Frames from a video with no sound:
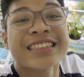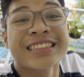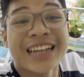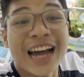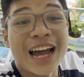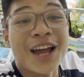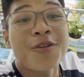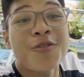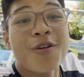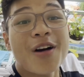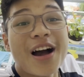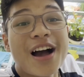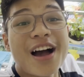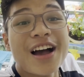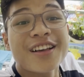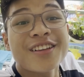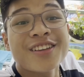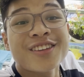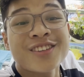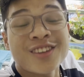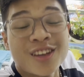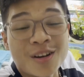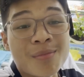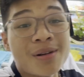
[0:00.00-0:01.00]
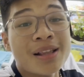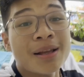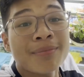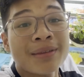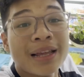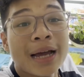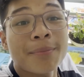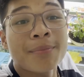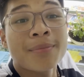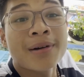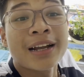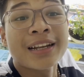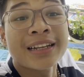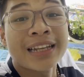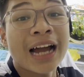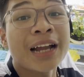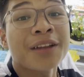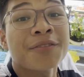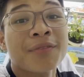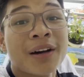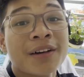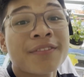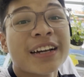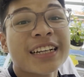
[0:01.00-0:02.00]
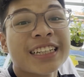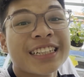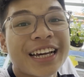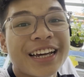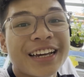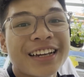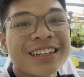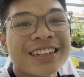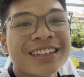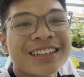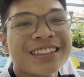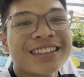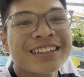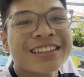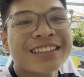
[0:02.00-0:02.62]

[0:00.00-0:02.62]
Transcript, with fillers: Trải qua 65 năm hình thành và phát triển,